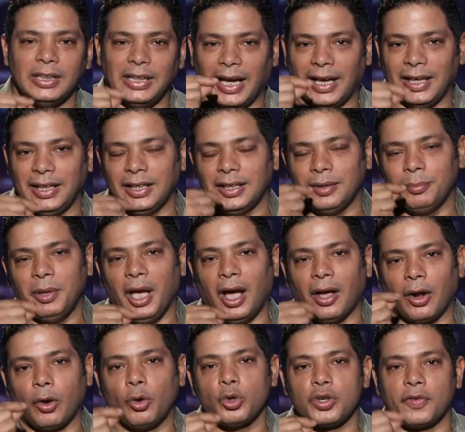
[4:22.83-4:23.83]
يعني
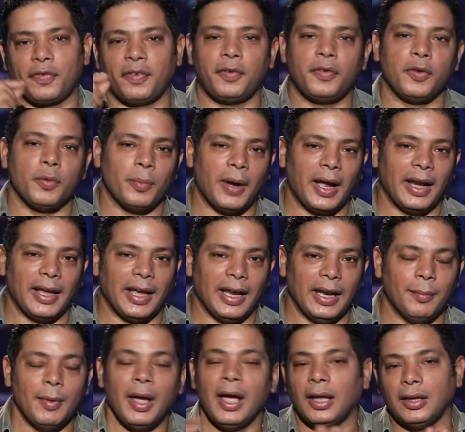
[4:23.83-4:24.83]
بيحركوا شفايفهم مع
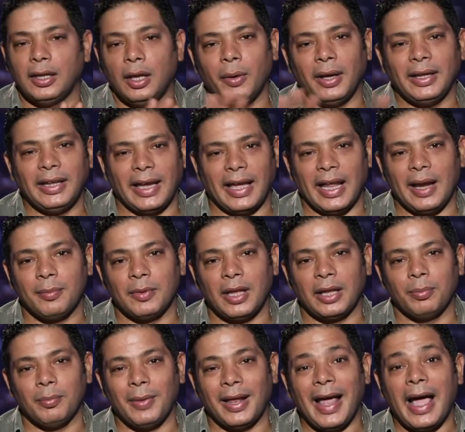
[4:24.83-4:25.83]
الكلام دلوقتي الكلام ده
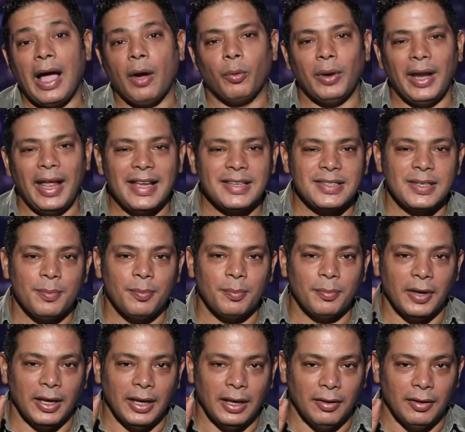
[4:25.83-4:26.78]
اتمنع ولازم